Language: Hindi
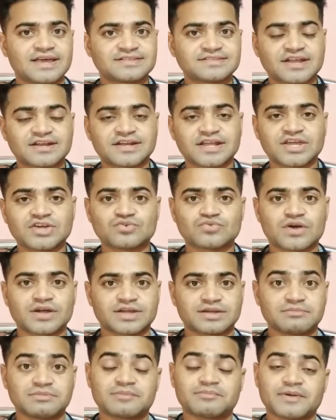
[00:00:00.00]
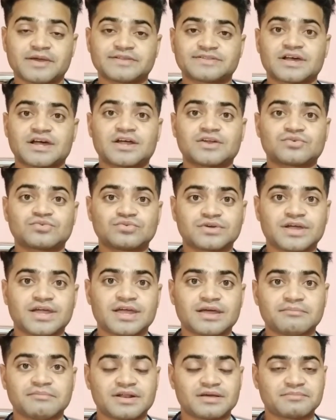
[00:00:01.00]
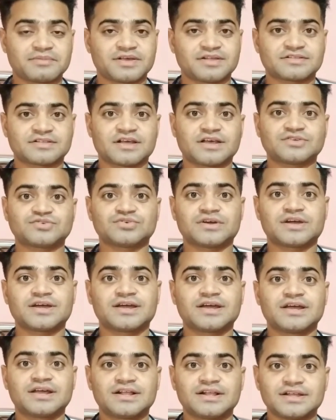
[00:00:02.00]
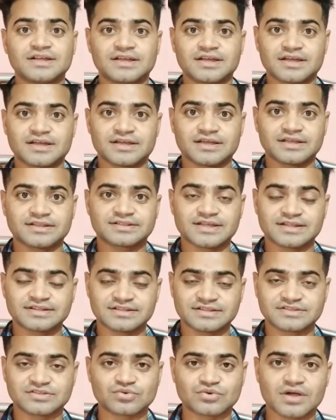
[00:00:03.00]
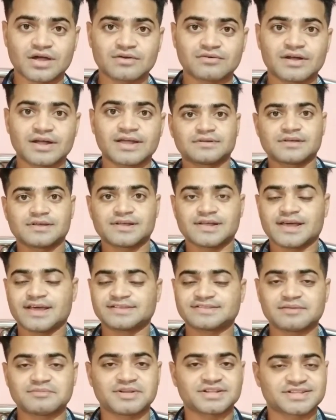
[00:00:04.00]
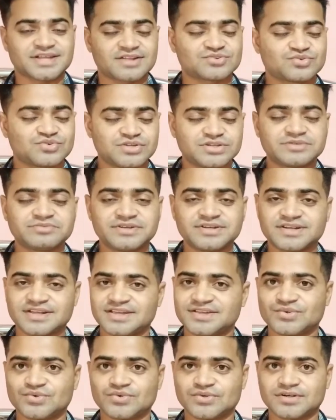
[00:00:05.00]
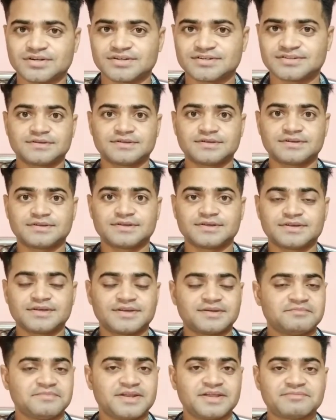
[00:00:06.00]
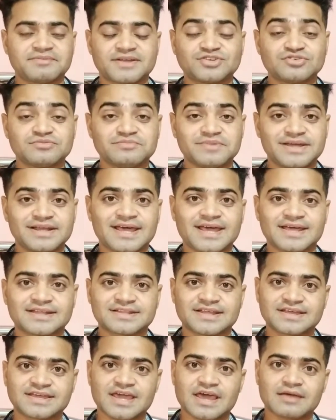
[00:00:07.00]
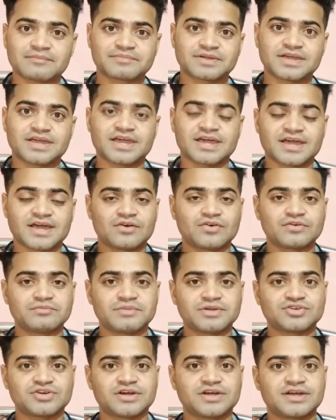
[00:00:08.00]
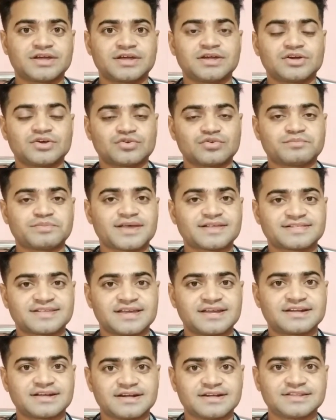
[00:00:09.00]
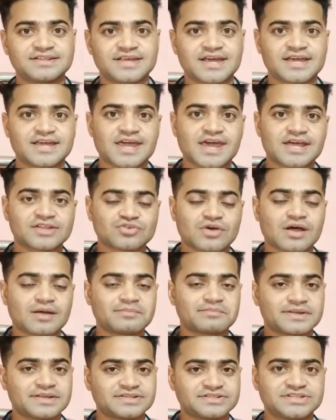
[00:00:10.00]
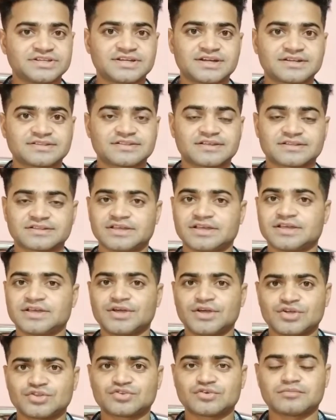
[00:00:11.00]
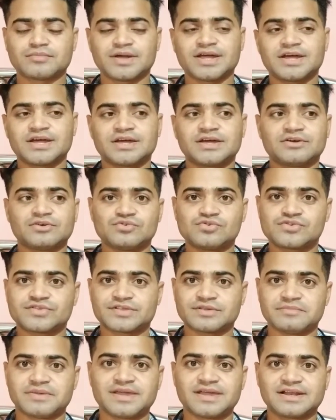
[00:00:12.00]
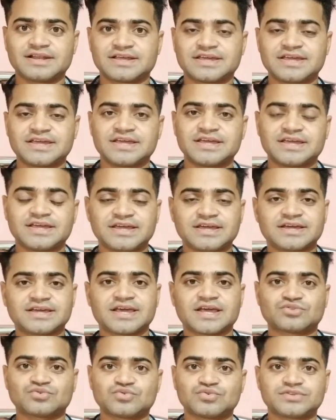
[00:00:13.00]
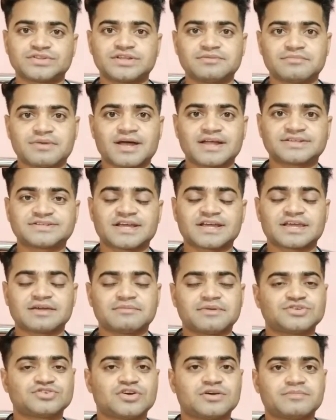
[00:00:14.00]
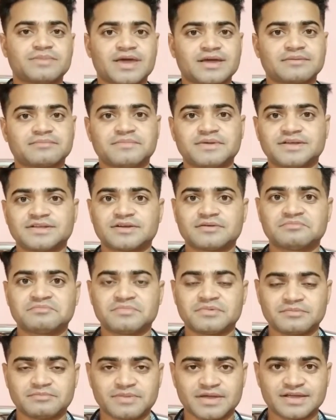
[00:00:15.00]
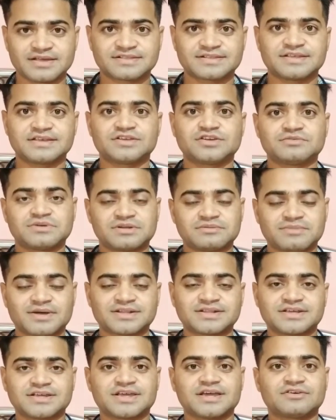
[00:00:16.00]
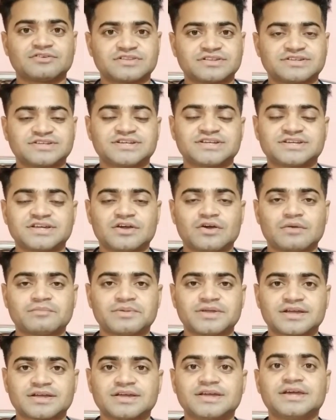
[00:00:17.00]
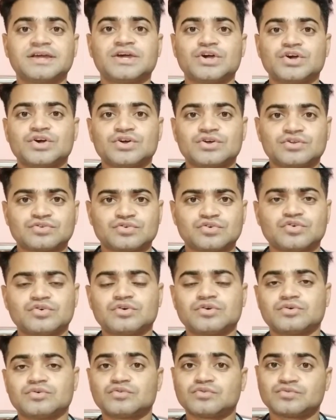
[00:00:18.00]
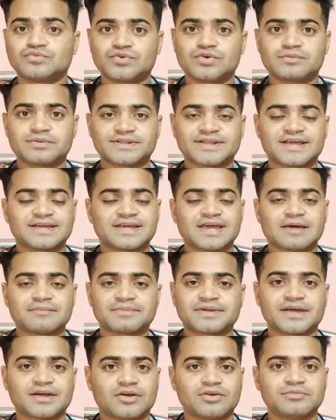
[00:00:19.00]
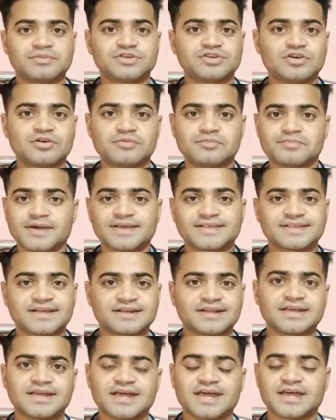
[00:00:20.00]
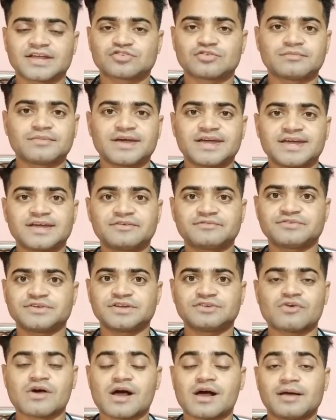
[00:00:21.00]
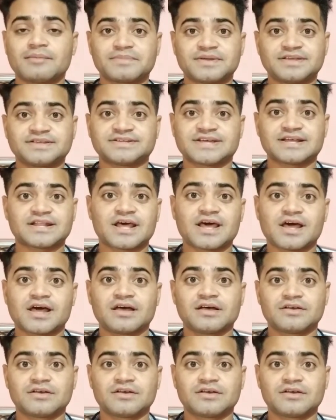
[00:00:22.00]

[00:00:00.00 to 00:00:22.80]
ऐसा नहीं हुआ कि मेरा पैसा रुक गया मेरा पैसा जो है इतना दिन से रुका हुआ है ऐसा मेरे साथ कुछ भी नहीं हुआ मेरे पास जो मेल आया था कि आपके अकाउंट में जो है रुपया सेंड कर दिया गया है तो आप चेक कर सकते हैं तो मैं उस मेल के एक या दो दिन बाद जाके मैं जो है बैंक में जब बैंक से जो मैंने बातें किया चेक किया वहाँ पे जाके तो वो बताया कि आपके अकाउंट में जो है पैसा नहीं है तो मैं भी वहाँ पे ज़्यादा